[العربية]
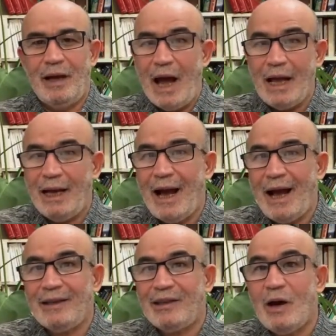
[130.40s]
هاي على
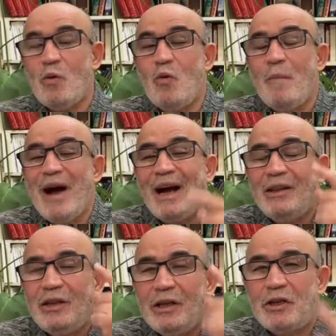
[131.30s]
حاصلة وما
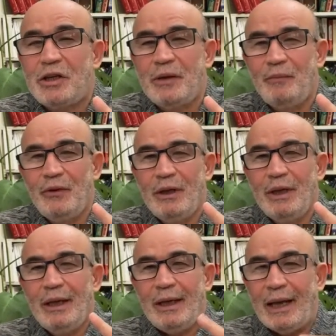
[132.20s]
قدرتش
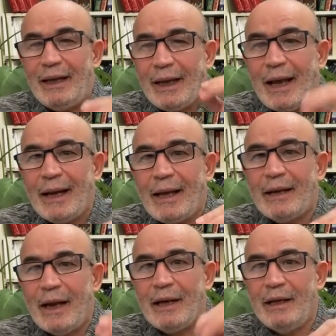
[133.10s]
يعني
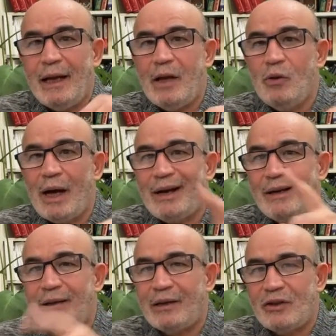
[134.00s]
القرار نهار اللي قالوا
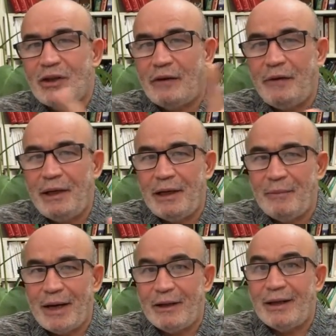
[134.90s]
قرار طرد السفير
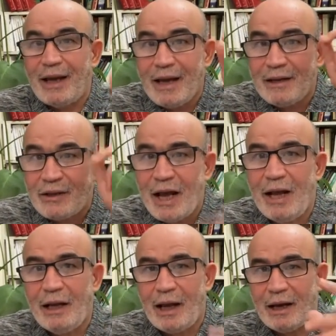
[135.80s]
الإماراتي كان
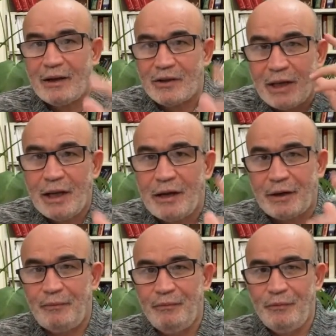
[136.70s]
صح القرار صدر